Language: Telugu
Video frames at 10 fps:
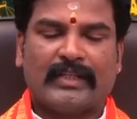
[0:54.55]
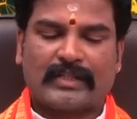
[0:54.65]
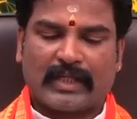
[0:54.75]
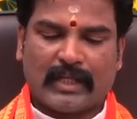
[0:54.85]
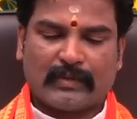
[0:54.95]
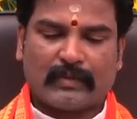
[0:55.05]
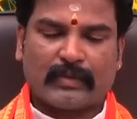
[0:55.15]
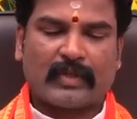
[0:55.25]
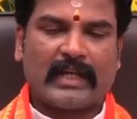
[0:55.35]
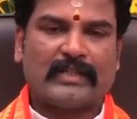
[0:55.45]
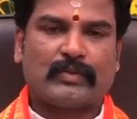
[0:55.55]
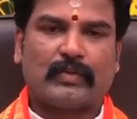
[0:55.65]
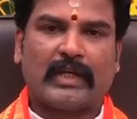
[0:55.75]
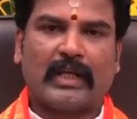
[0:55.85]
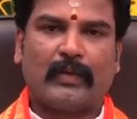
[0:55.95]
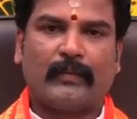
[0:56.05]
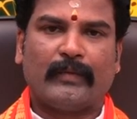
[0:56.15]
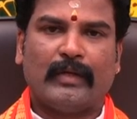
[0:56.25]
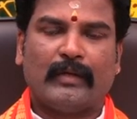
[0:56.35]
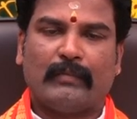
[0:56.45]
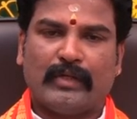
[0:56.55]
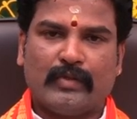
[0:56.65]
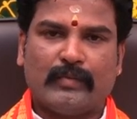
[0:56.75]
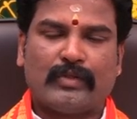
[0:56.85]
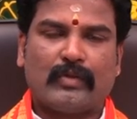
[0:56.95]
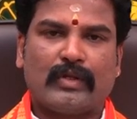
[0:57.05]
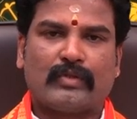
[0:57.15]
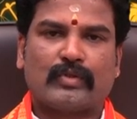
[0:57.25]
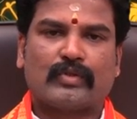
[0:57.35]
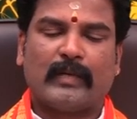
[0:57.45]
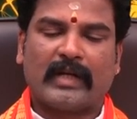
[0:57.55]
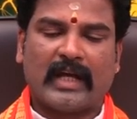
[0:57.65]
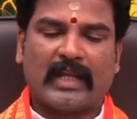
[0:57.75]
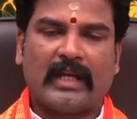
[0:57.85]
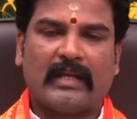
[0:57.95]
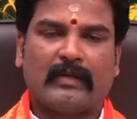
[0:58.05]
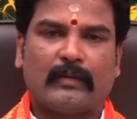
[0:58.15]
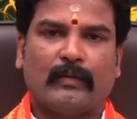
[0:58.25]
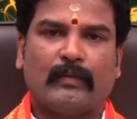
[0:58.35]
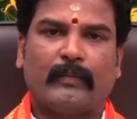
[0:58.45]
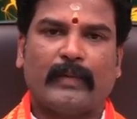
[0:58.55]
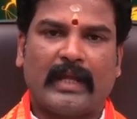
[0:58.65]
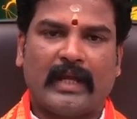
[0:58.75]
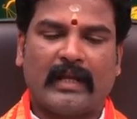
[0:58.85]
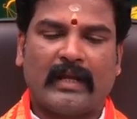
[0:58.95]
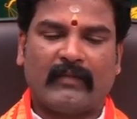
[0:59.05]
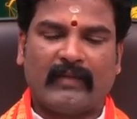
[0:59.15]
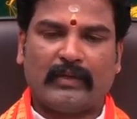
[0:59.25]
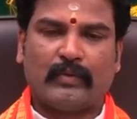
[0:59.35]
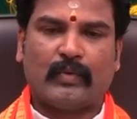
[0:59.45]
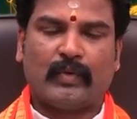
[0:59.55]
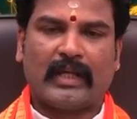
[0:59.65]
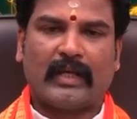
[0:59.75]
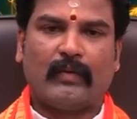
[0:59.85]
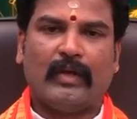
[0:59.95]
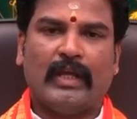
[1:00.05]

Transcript: స్నేహితులతో కలిసి ఉంటారు బంధుమిత్రులతో శుభకార్యాలకు ప్రయాణాలకు వెళ్తూ ఉంటారు